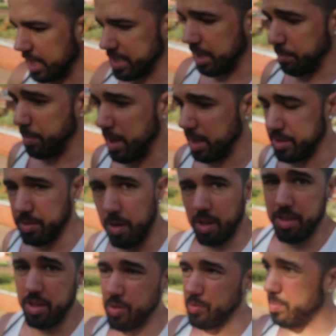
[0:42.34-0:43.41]
que siempre
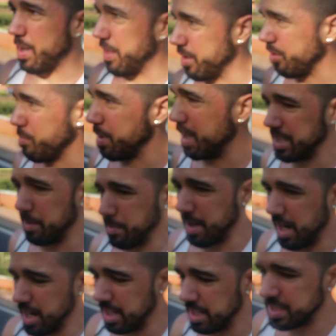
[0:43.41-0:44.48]
suelo hacer un par de compras
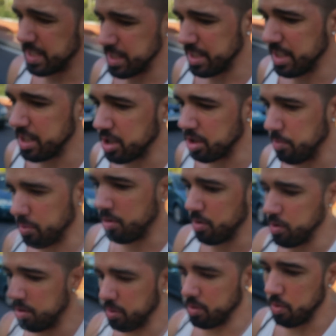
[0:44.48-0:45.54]
semanales y
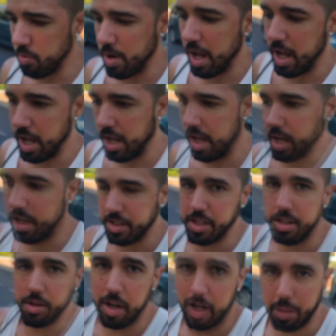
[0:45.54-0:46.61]
como una
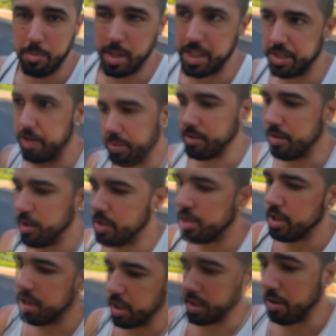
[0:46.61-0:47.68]
yendo al gimnasio
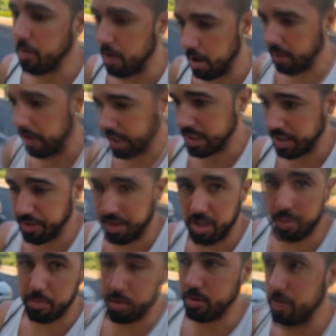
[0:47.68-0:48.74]
que tengo al lado de casa
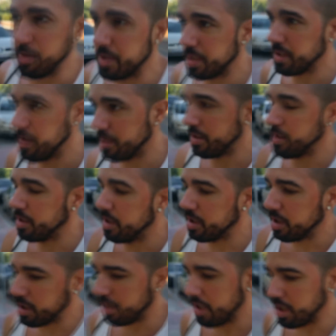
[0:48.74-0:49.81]
5 minutos
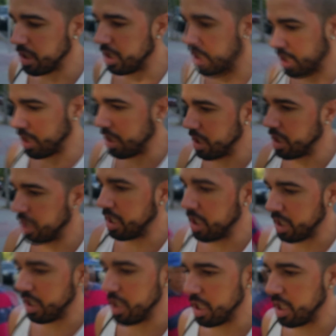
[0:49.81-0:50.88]

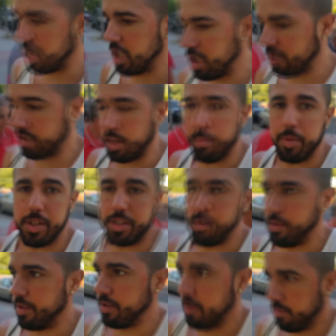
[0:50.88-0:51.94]
y, otra
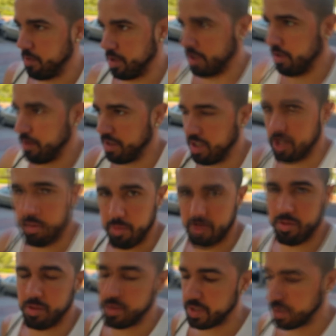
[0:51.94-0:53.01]
pues hoy, ¿no? Como tengo 5
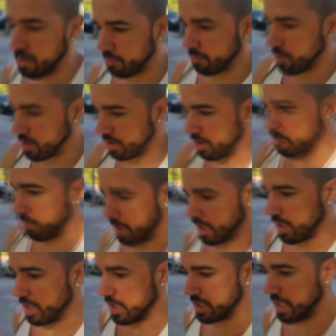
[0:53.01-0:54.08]
minutos, pues digo,
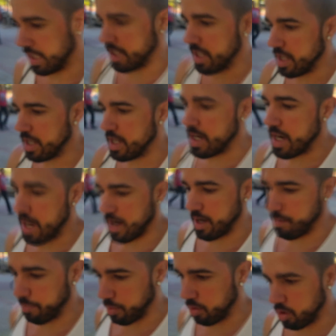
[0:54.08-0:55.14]
mira, y así
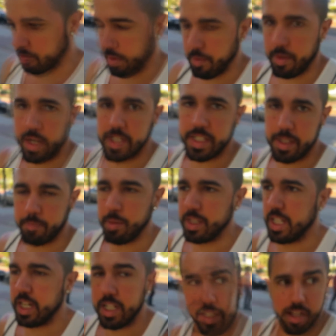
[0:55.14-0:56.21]
repongo víveres
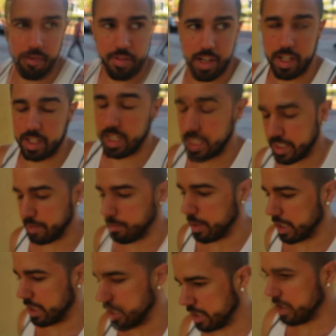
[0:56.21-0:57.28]
para tirar hasta el final de la
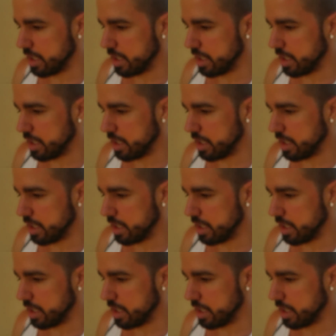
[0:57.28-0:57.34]
semana.